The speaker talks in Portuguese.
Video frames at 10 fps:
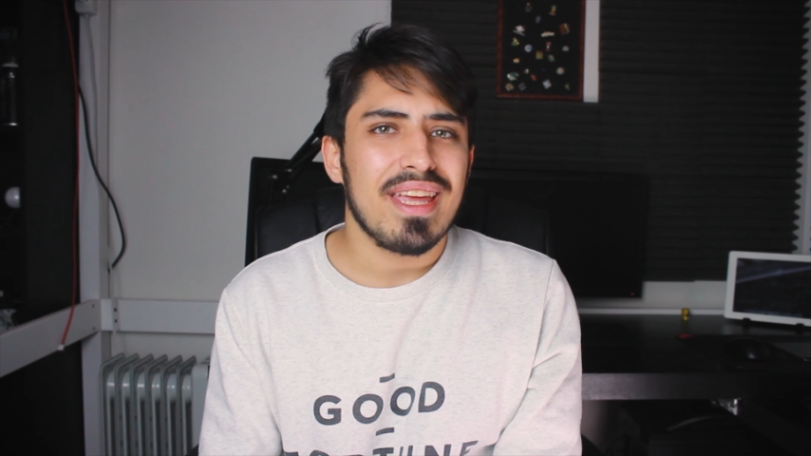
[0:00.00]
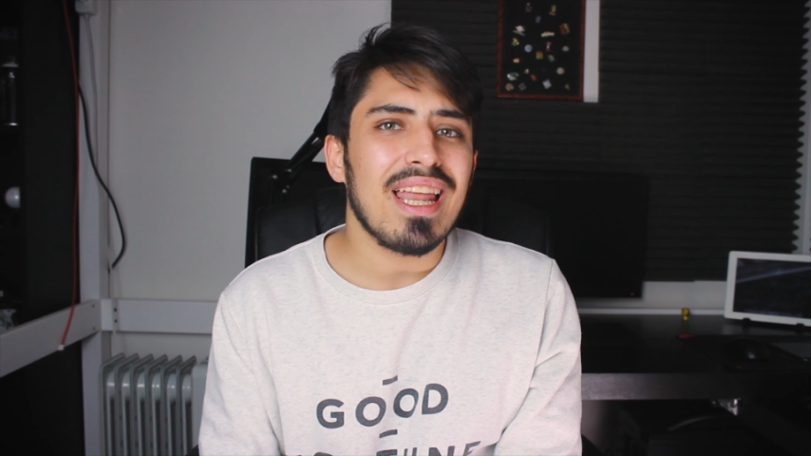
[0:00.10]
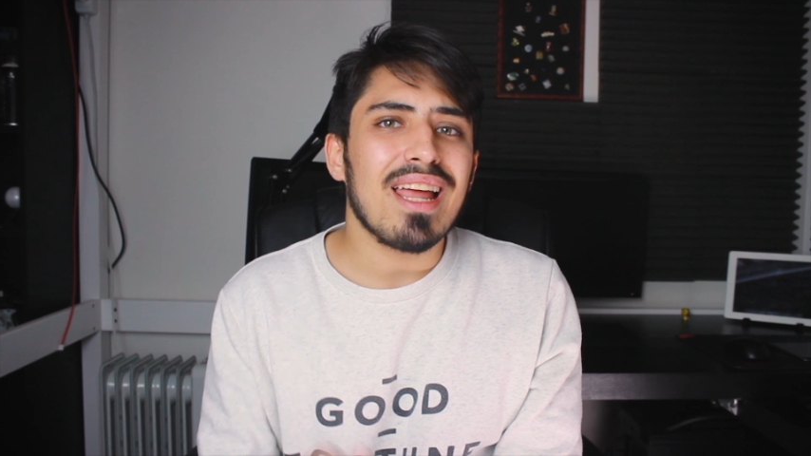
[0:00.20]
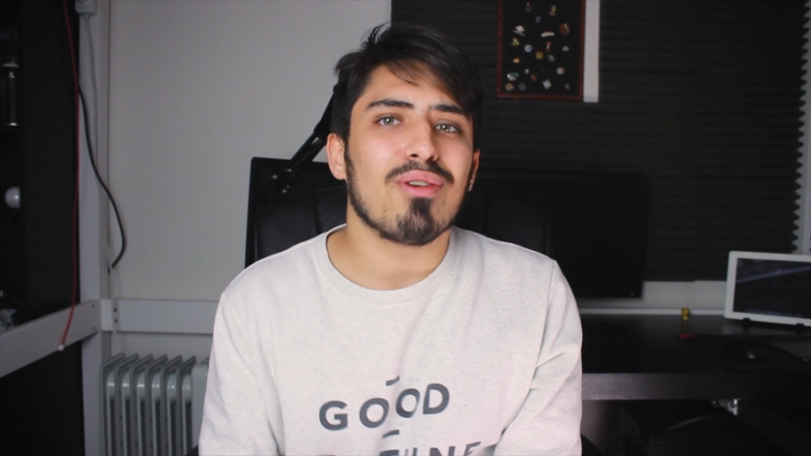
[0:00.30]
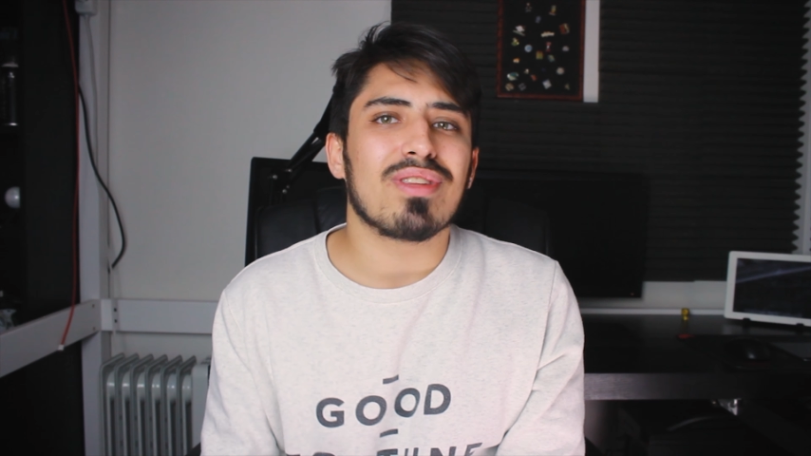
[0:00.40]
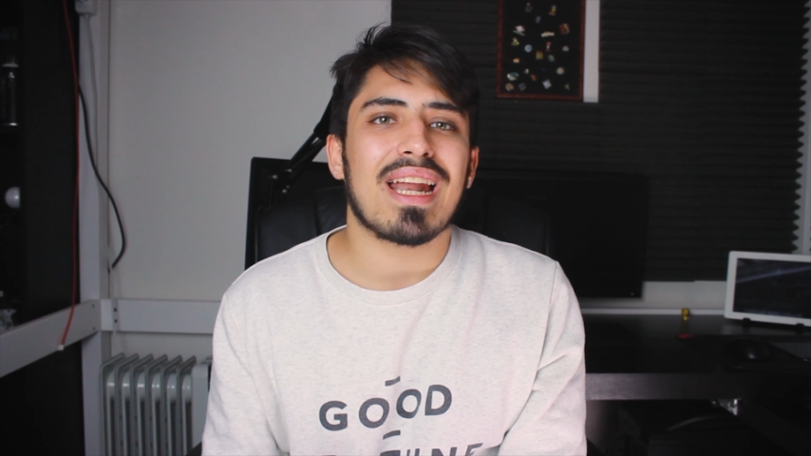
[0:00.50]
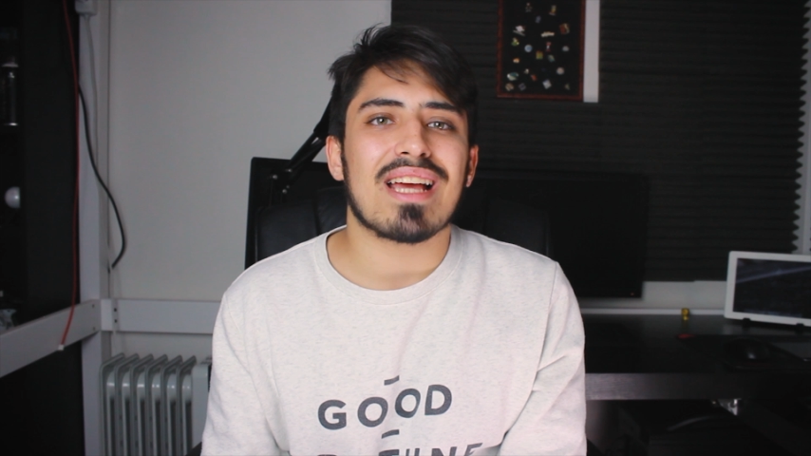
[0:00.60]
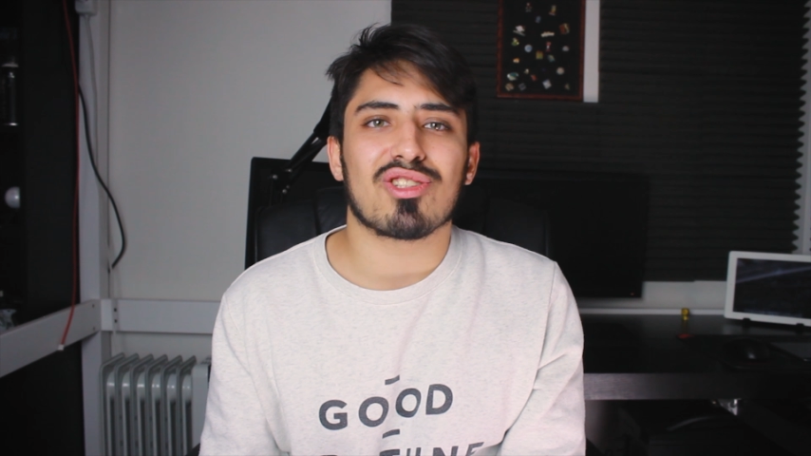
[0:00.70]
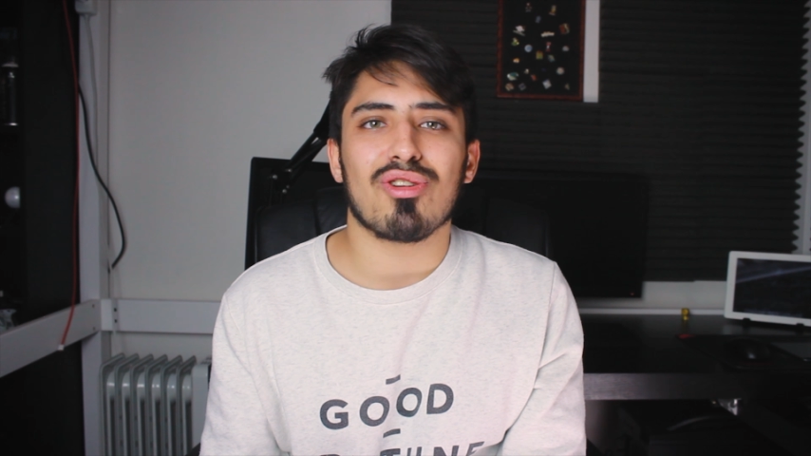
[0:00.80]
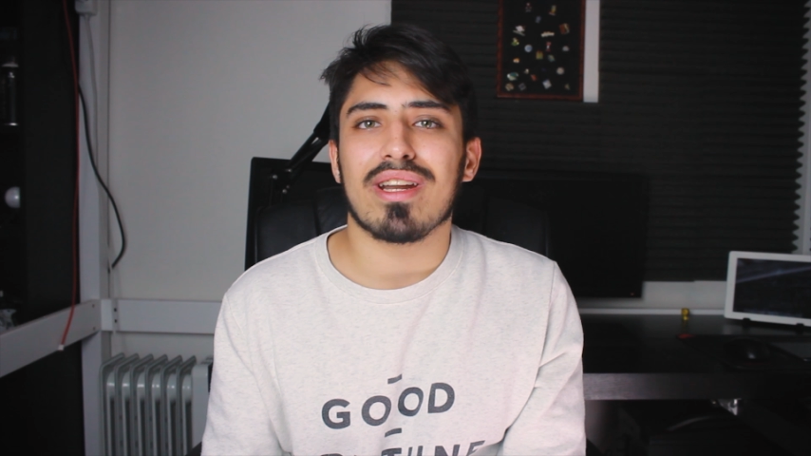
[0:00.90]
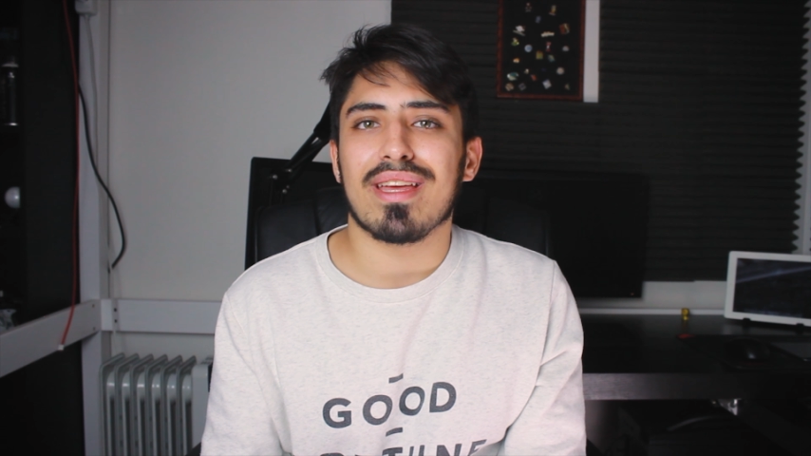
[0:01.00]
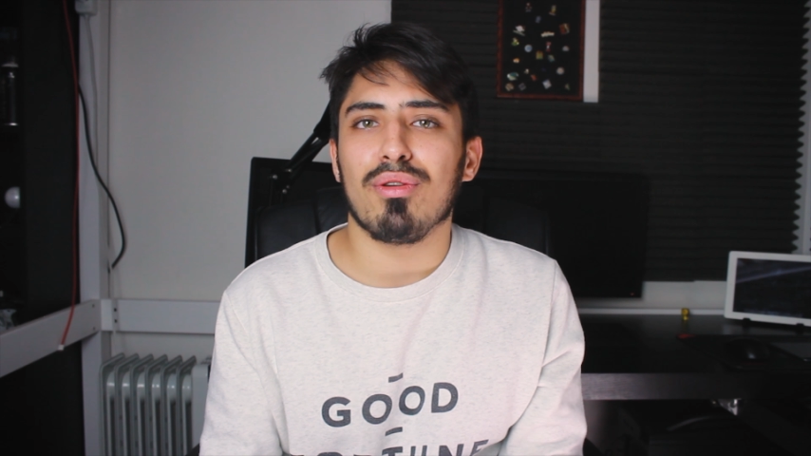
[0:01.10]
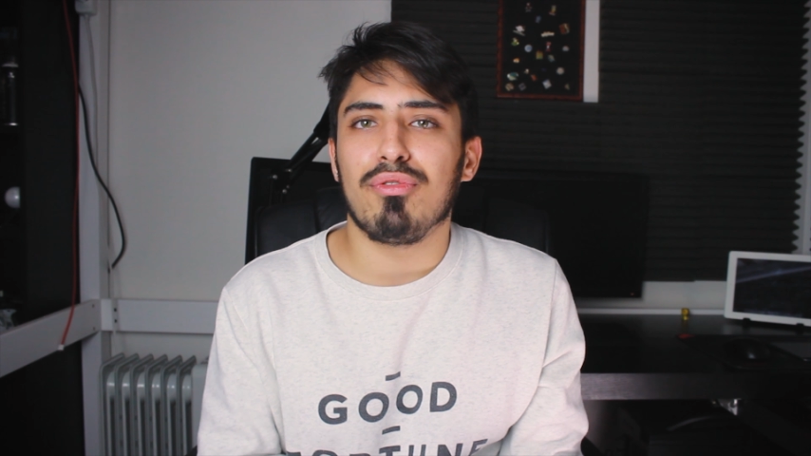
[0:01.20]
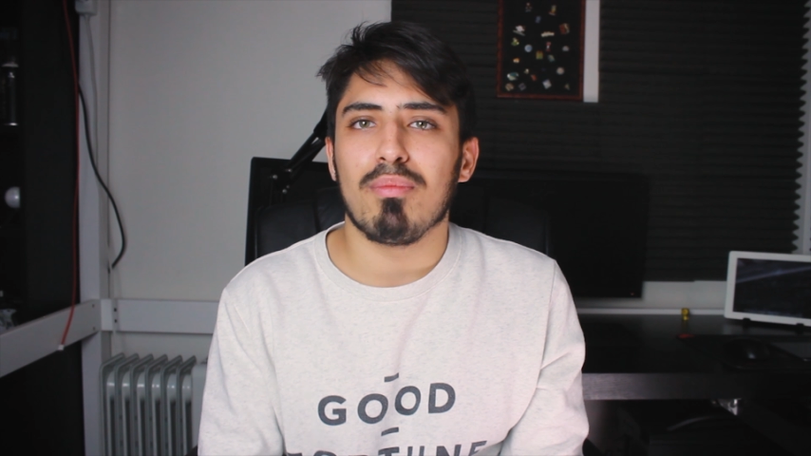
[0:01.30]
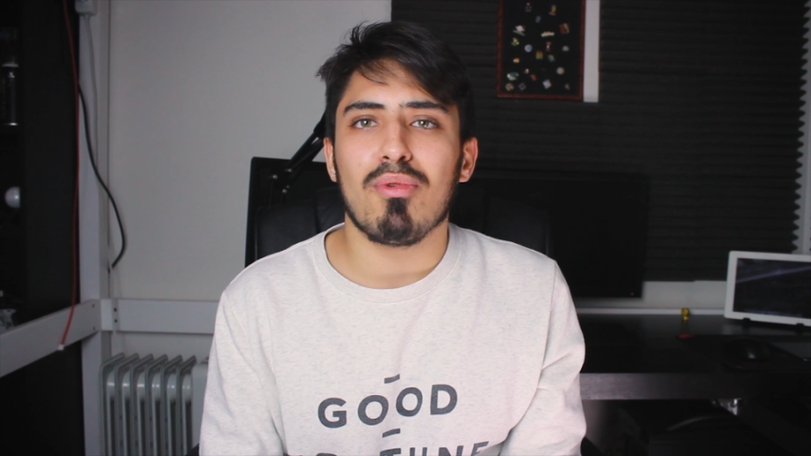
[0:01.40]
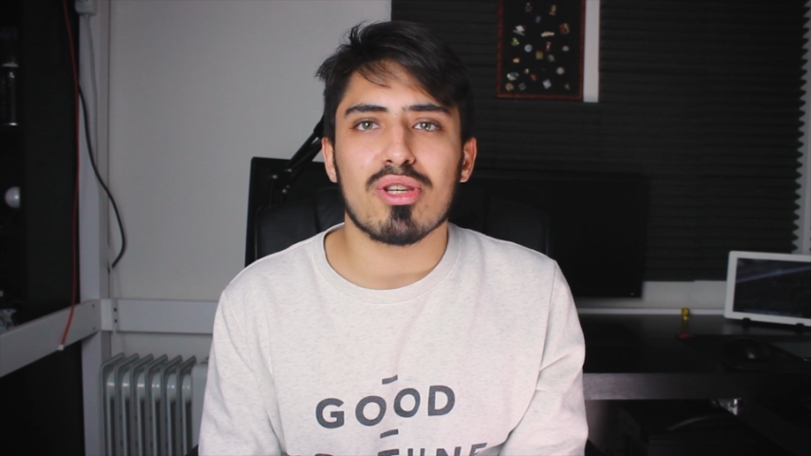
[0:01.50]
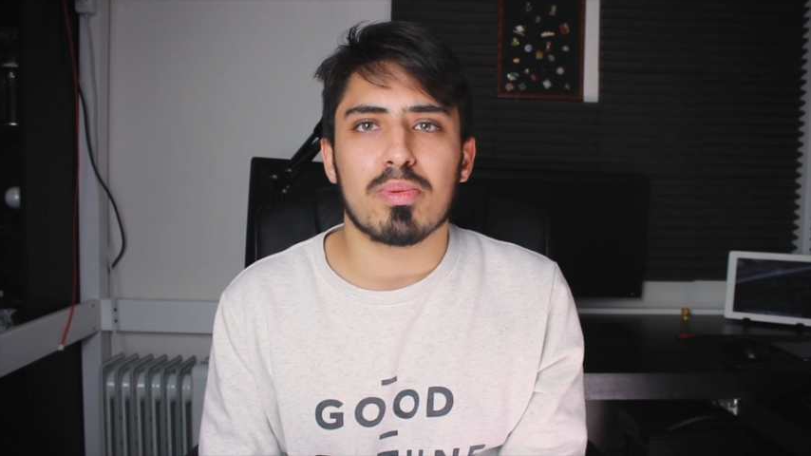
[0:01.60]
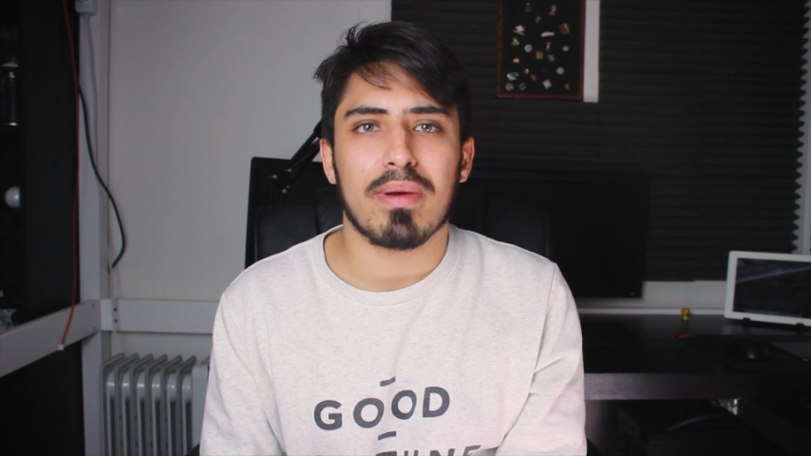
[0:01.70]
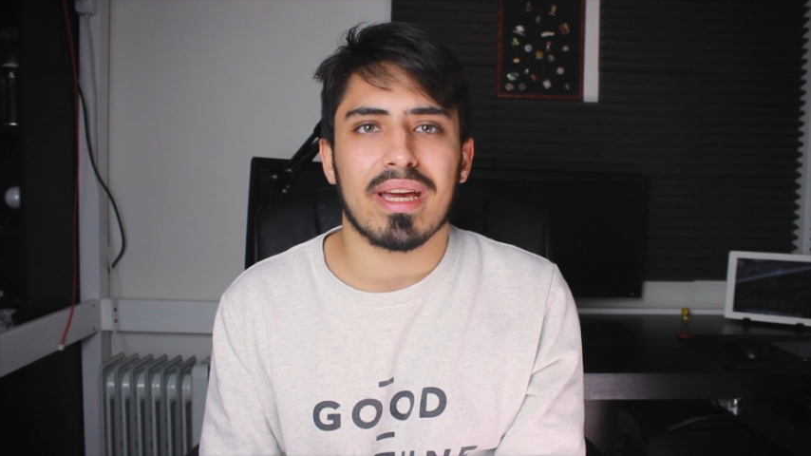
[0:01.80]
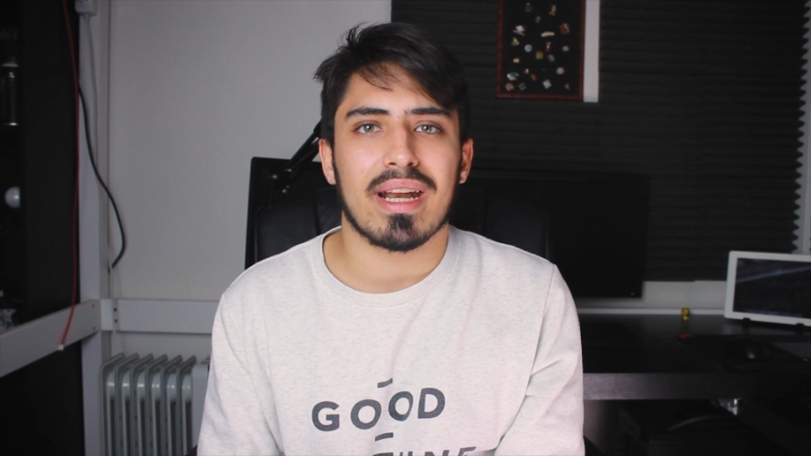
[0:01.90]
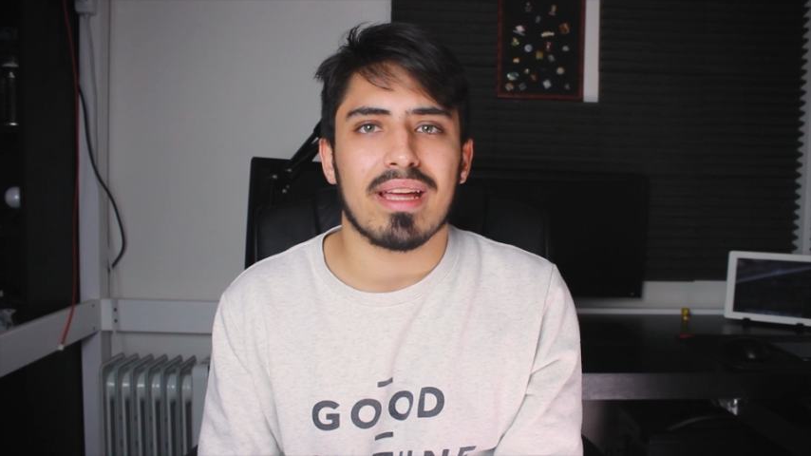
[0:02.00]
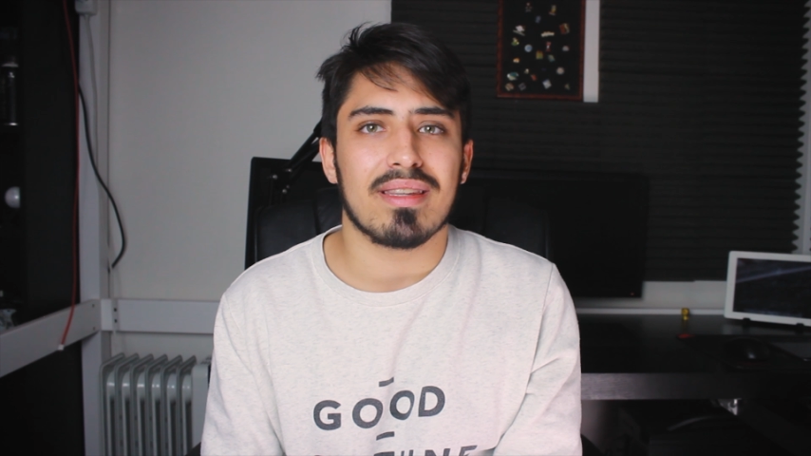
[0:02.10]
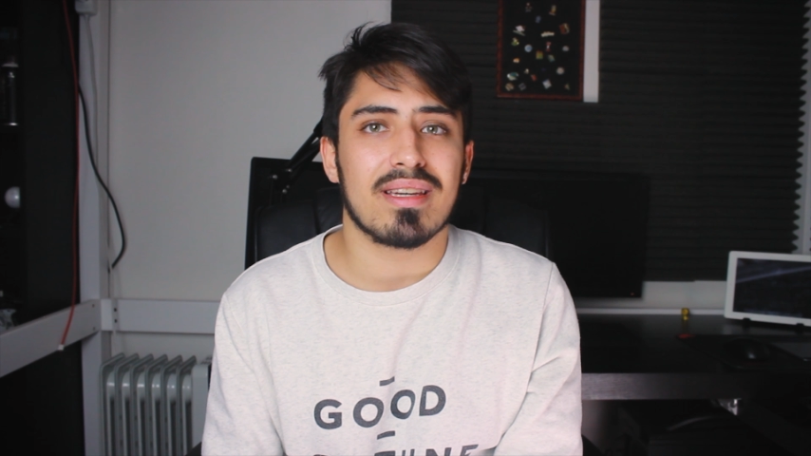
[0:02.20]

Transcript: e ela contará a história do famoso Pé Grande,